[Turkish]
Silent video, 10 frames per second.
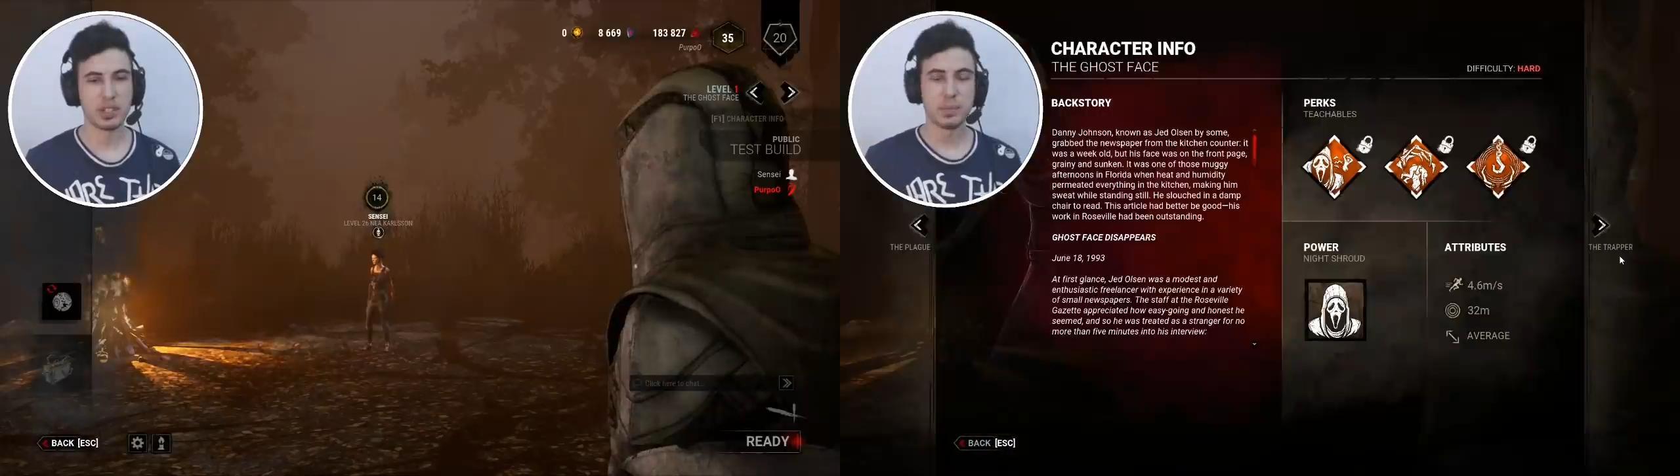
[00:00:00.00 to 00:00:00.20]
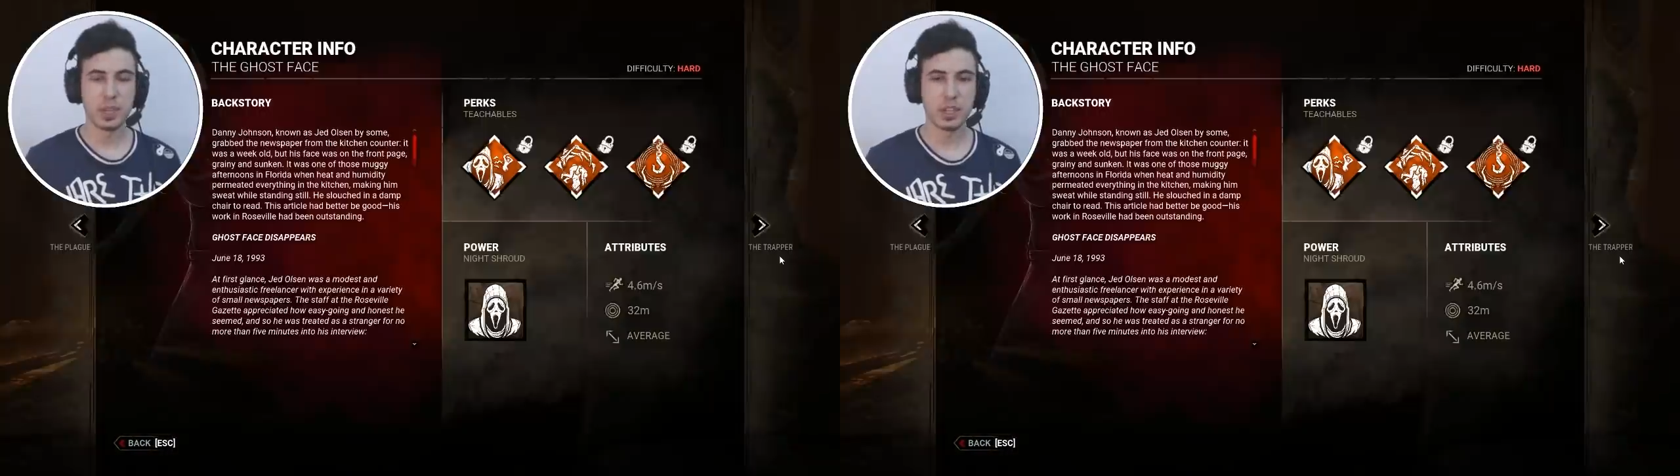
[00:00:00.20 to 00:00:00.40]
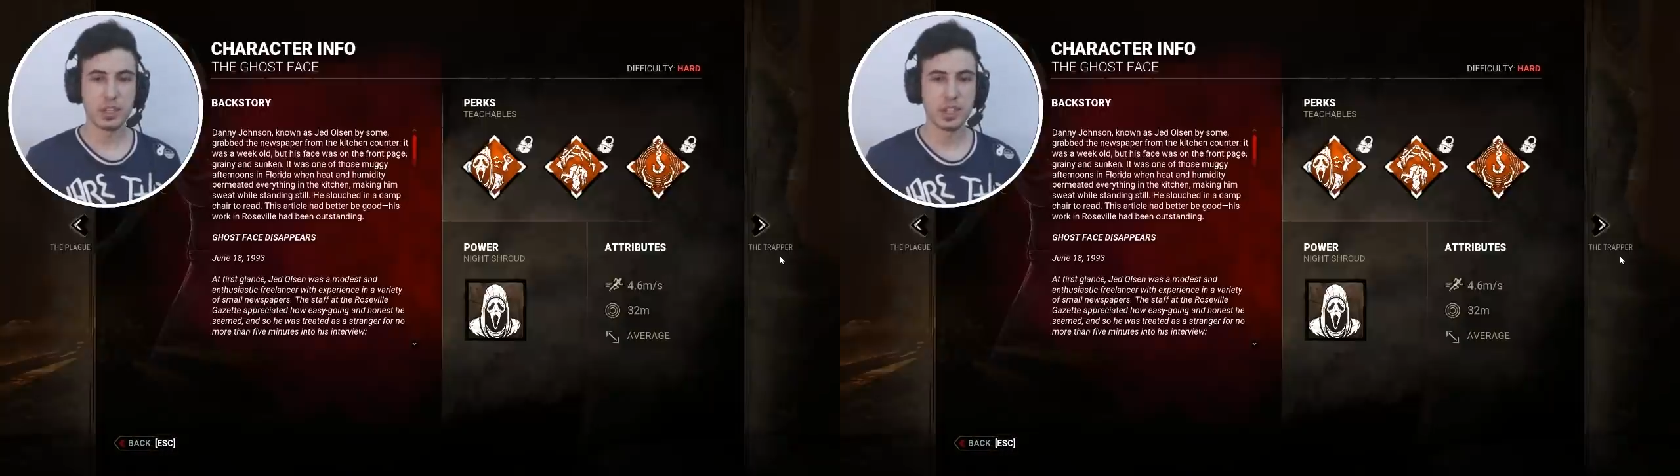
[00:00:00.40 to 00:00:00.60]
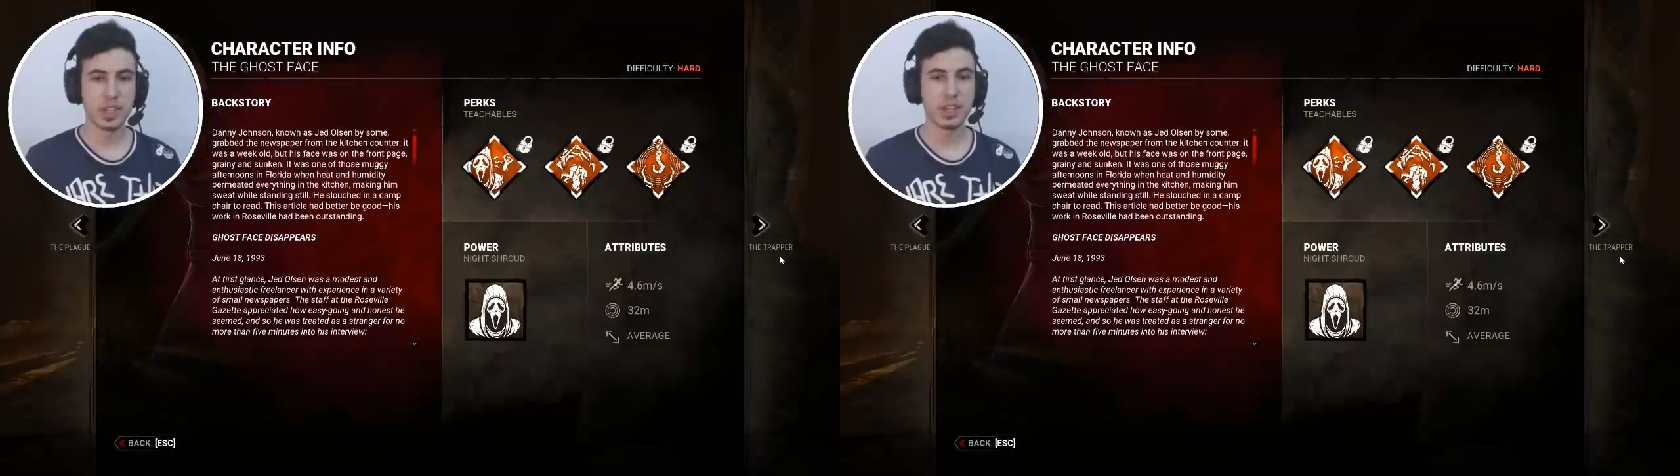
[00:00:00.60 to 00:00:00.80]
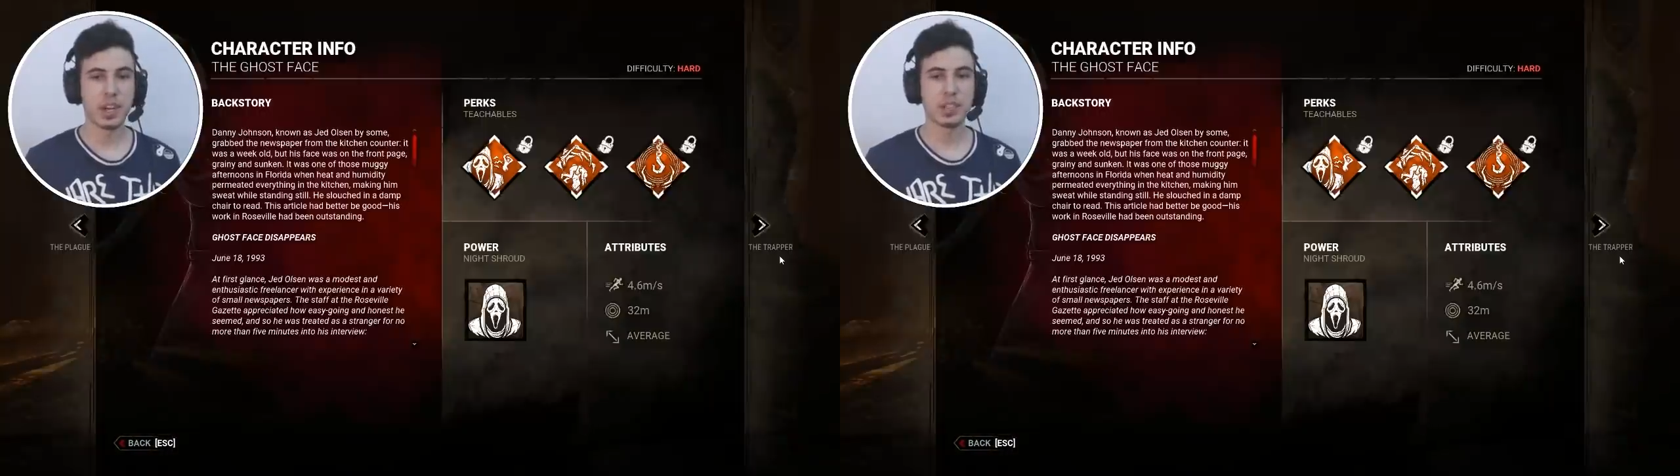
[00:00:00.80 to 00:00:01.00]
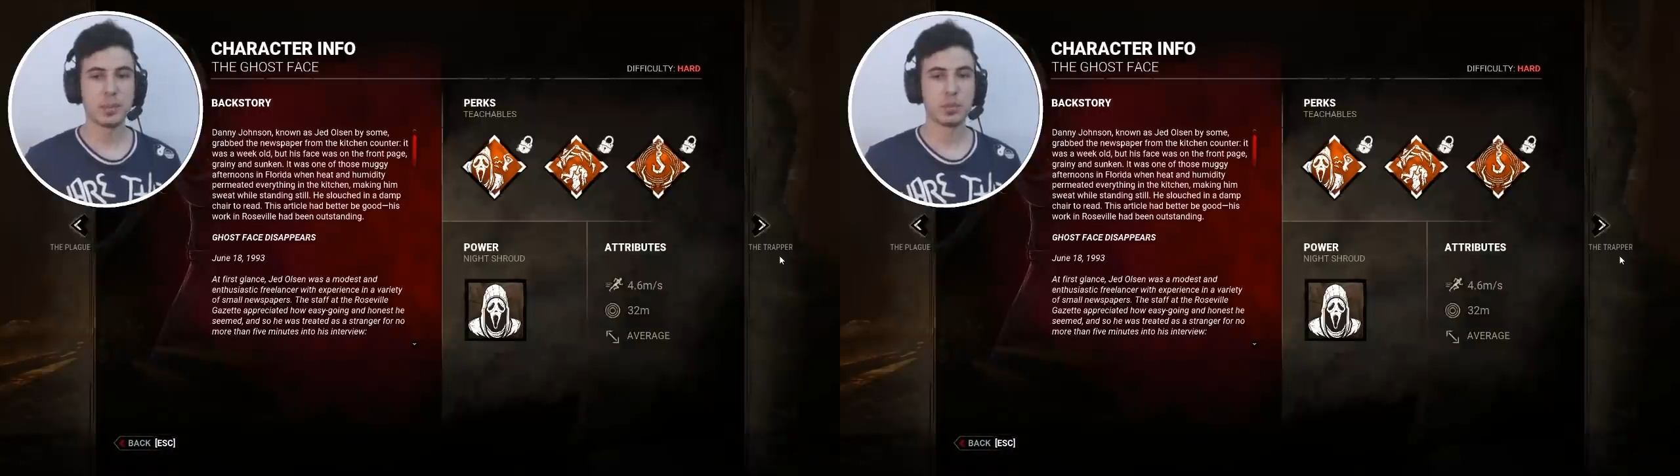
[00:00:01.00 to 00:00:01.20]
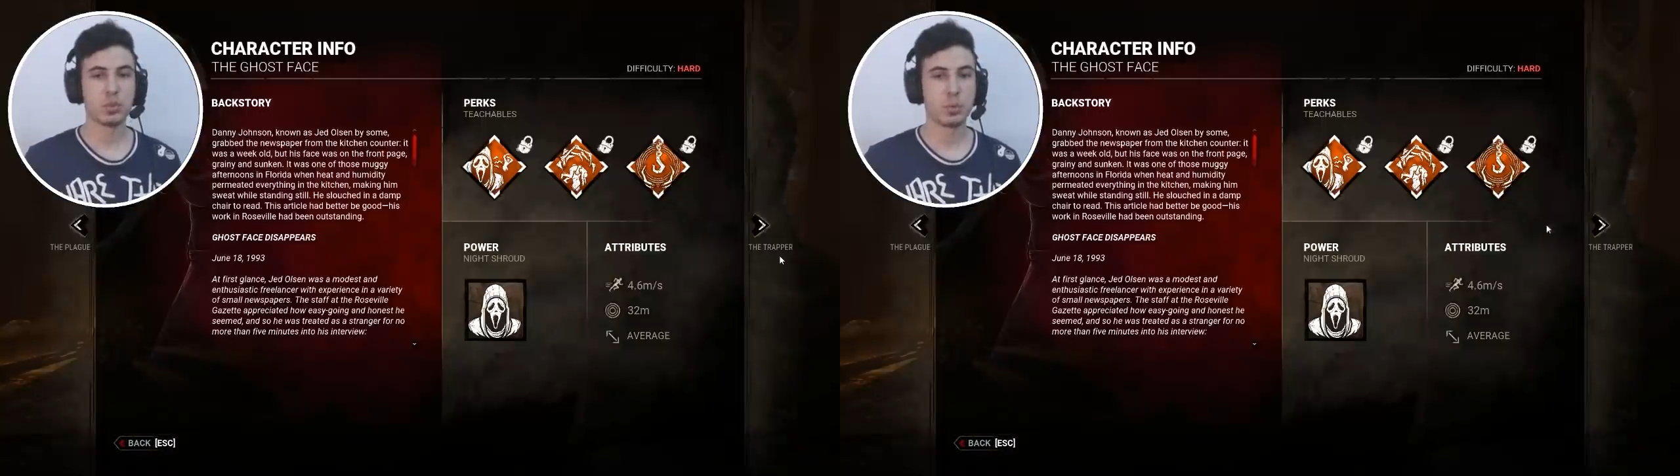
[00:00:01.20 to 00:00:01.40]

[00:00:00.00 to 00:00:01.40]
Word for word: Şimdi arkadaşlar yeni katilimizin